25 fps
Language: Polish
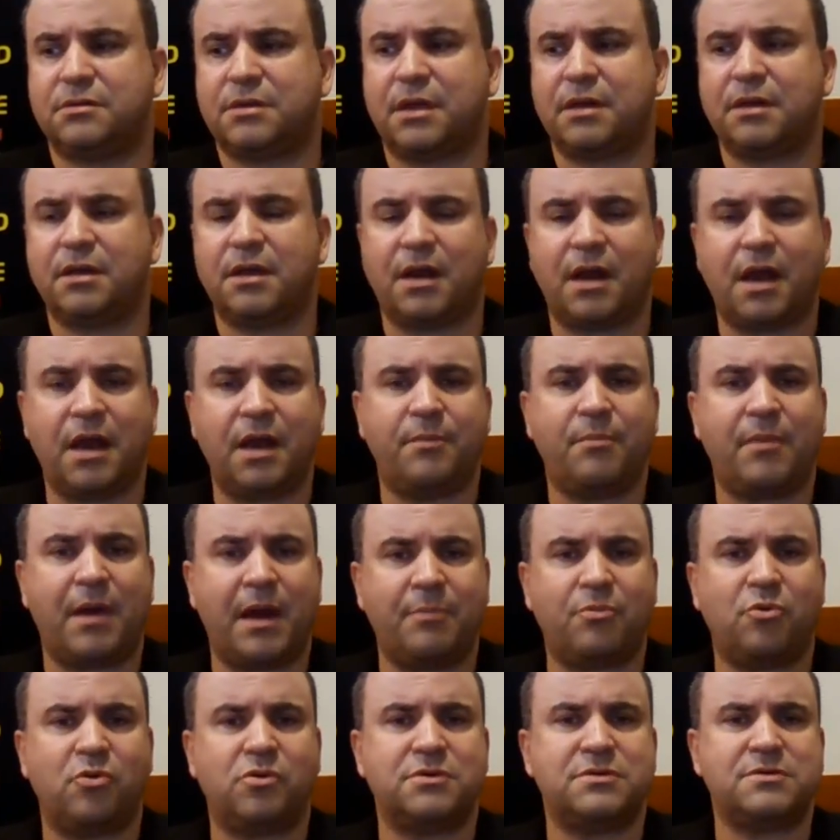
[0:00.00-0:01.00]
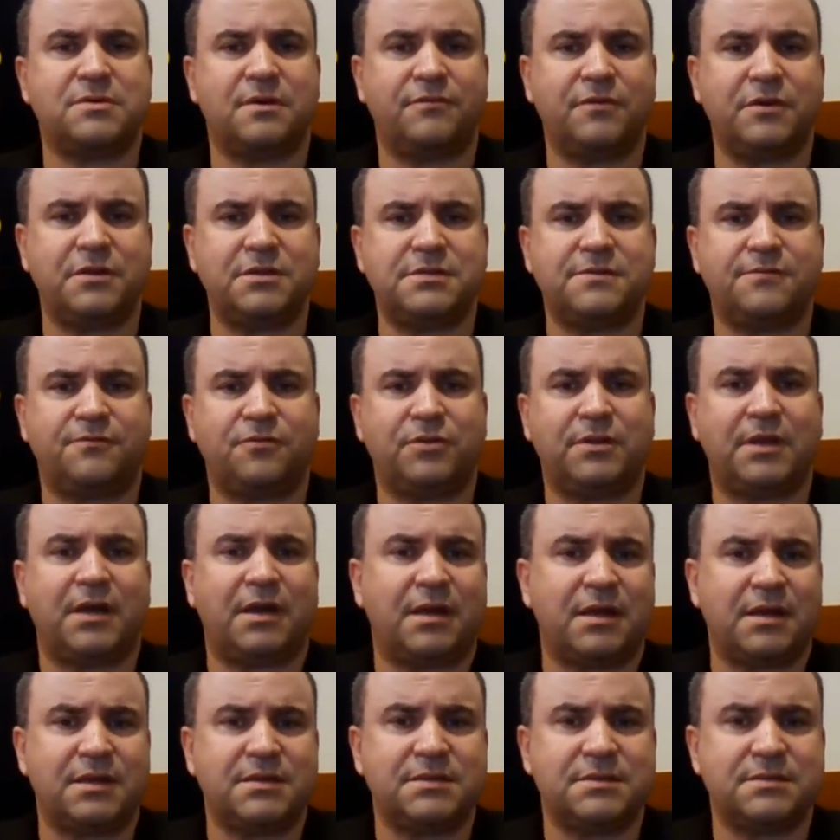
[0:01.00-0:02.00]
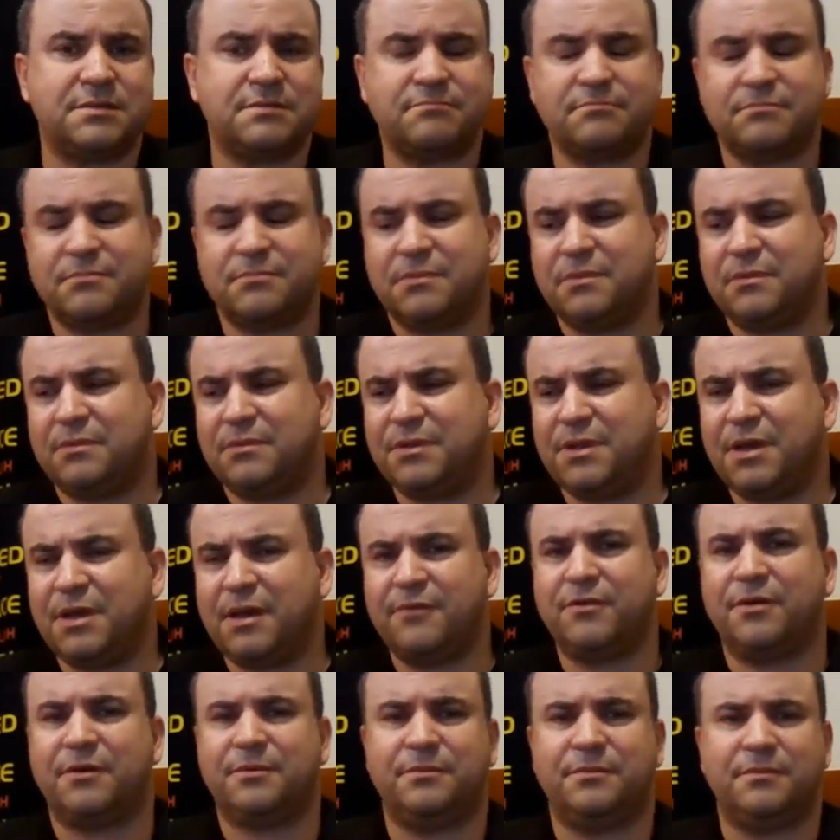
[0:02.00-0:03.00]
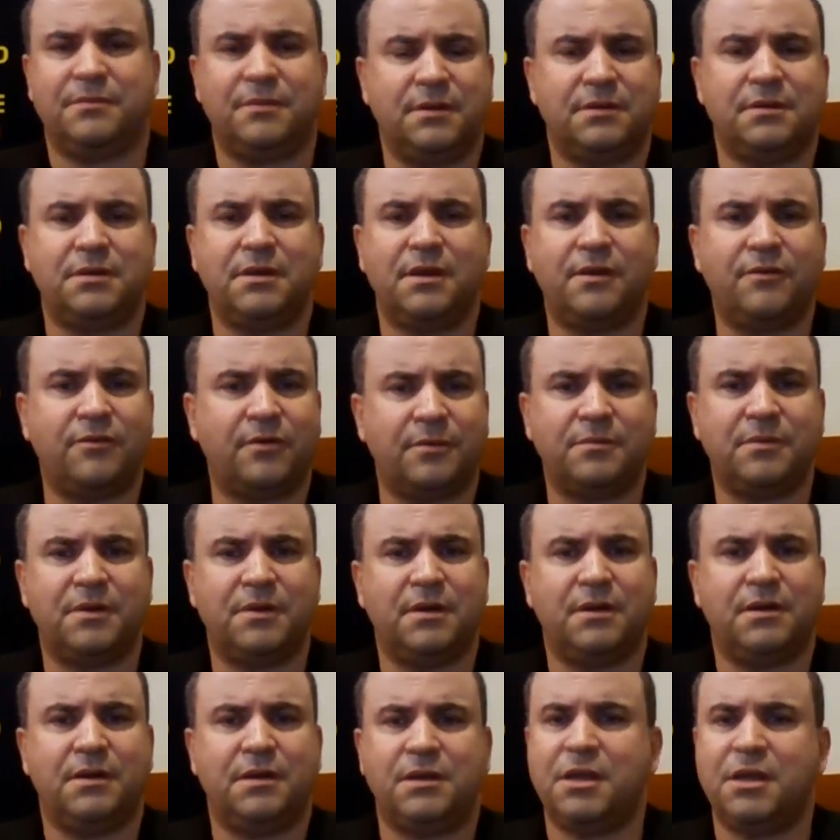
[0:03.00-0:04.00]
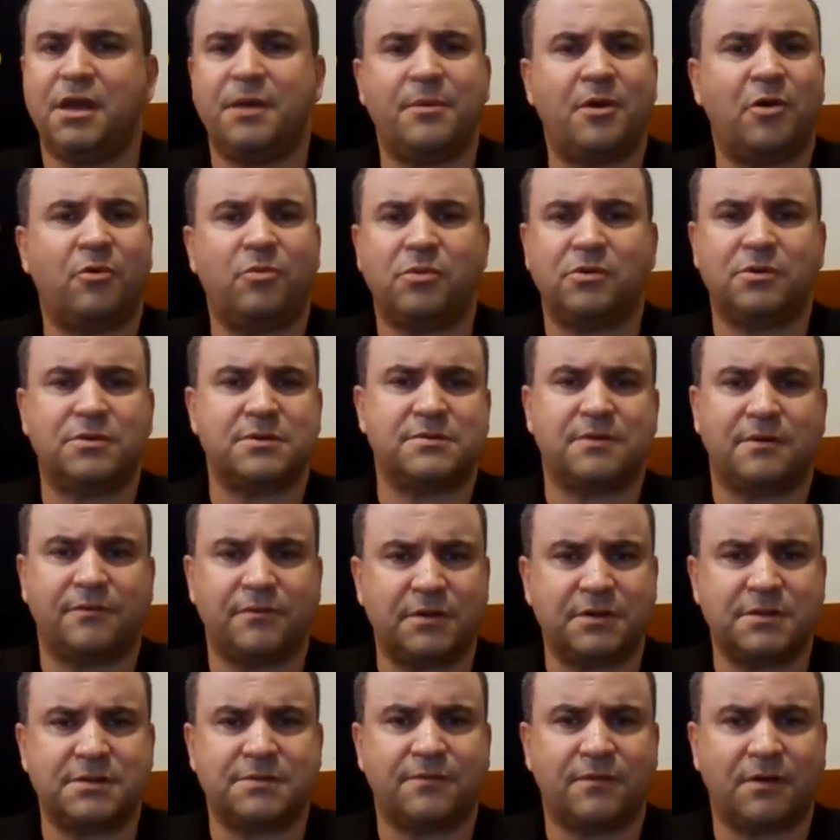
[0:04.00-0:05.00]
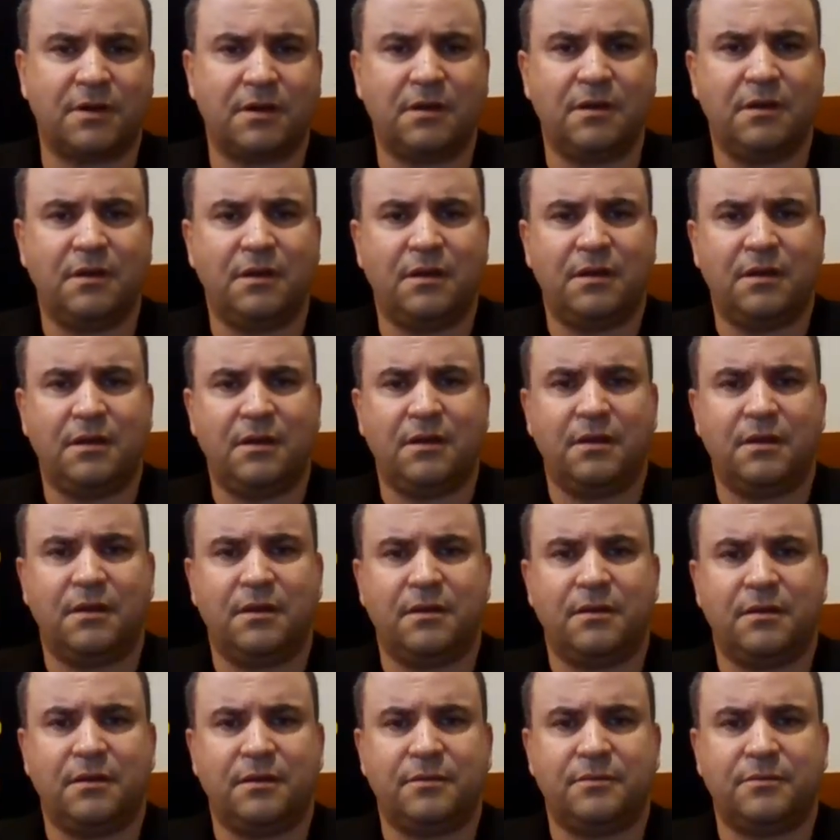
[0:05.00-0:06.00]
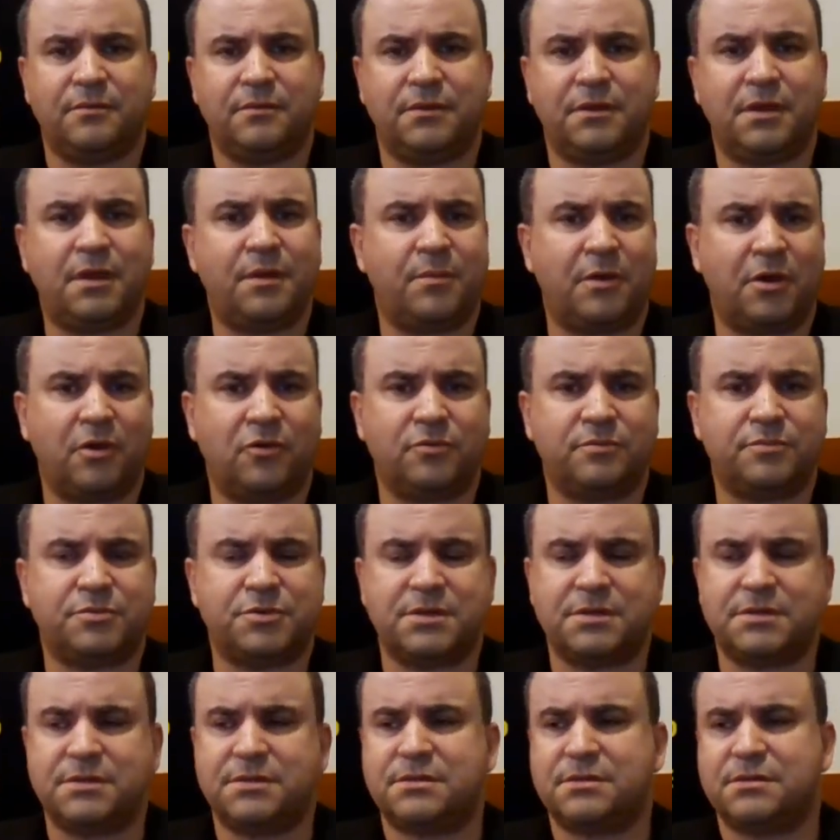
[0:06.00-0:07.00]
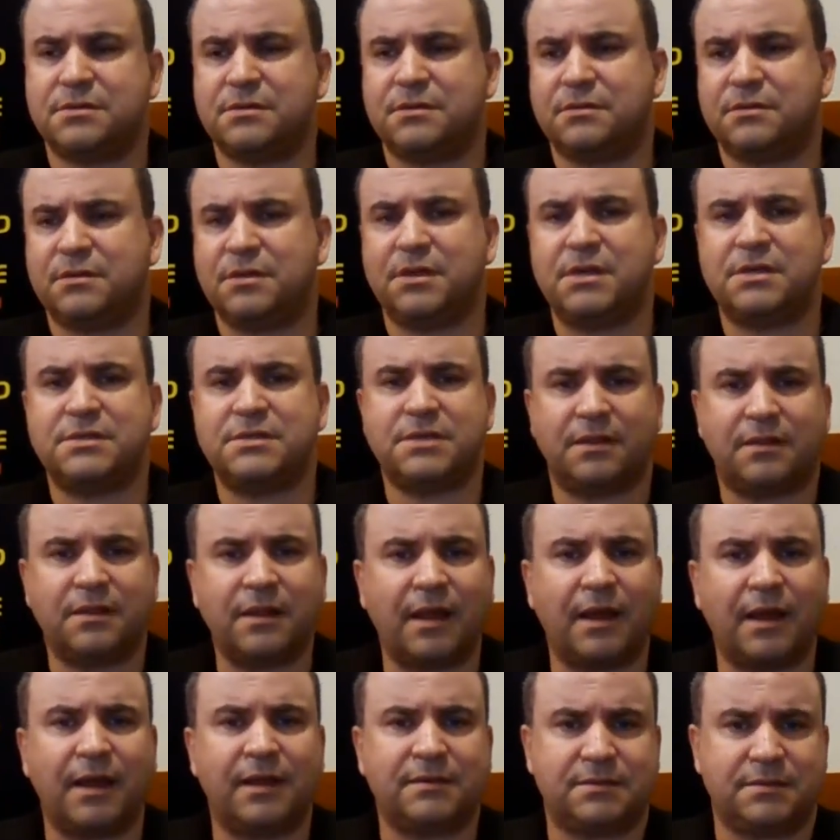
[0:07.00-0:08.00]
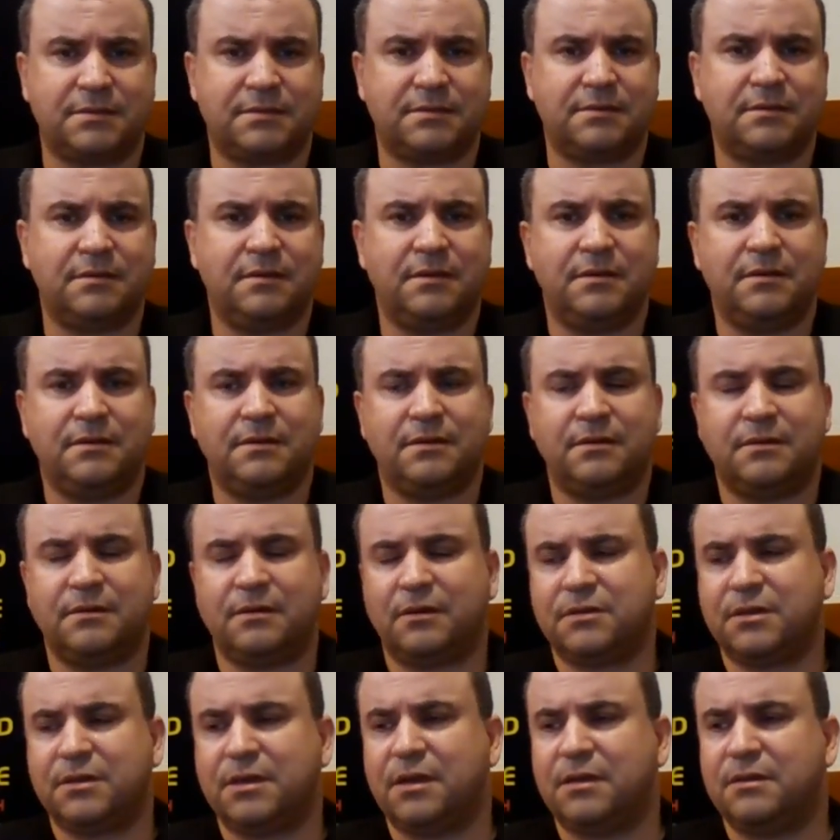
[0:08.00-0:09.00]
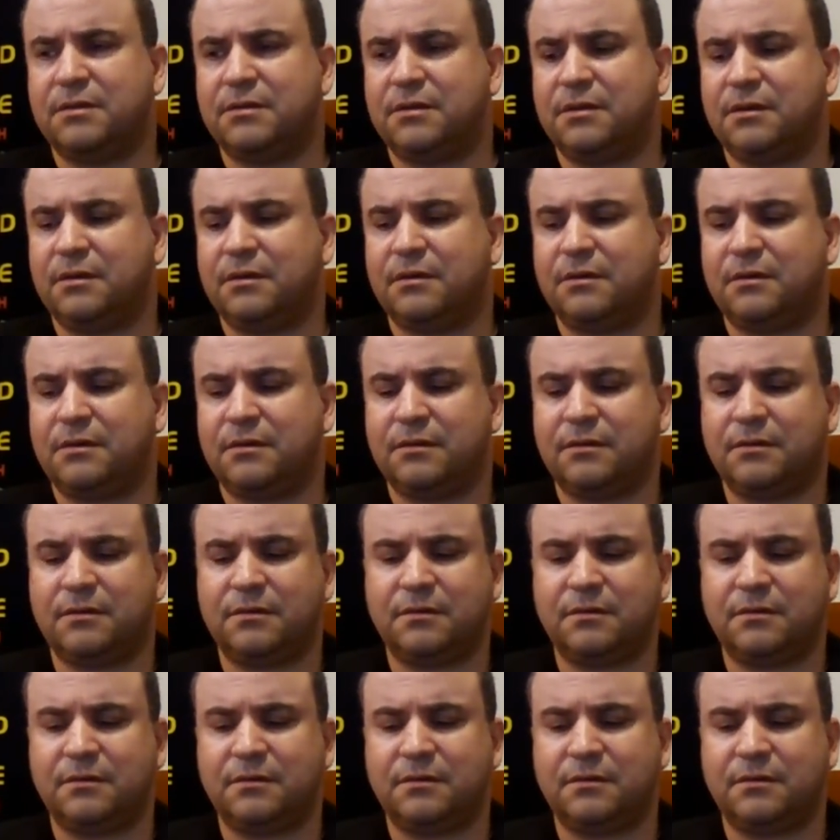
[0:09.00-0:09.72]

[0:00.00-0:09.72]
ten kraj ma błogosławieństwo teraz? Nie wiem, nie wiem. Nie miał błogosławieństwa. Nie miał. Przez e, tyle set lat, od kiedy